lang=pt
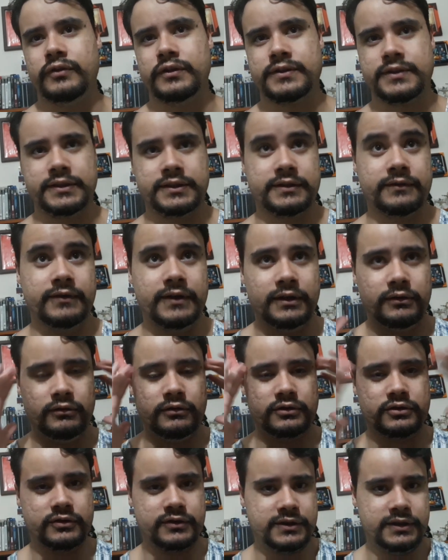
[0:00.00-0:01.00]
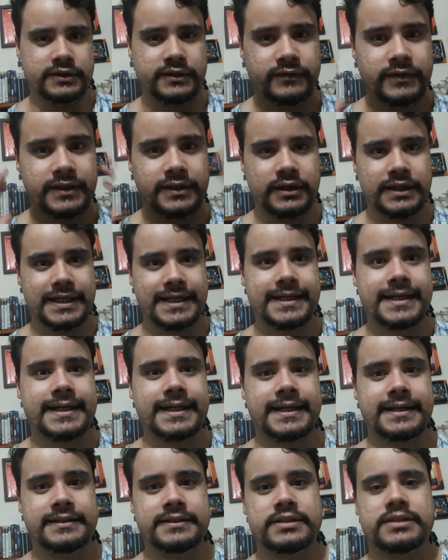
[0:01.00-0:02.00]
se tiver lógica, se tiver na
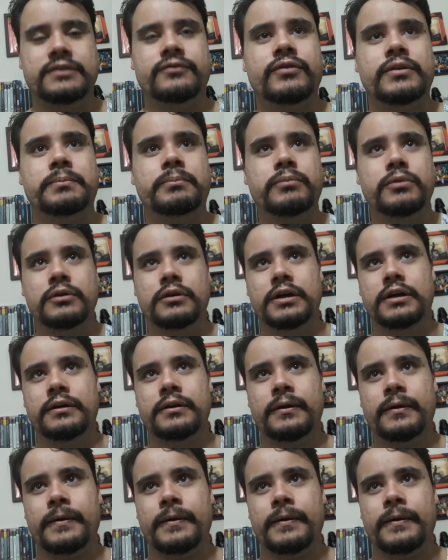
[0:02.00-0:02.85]
cara, assim, falei, porra,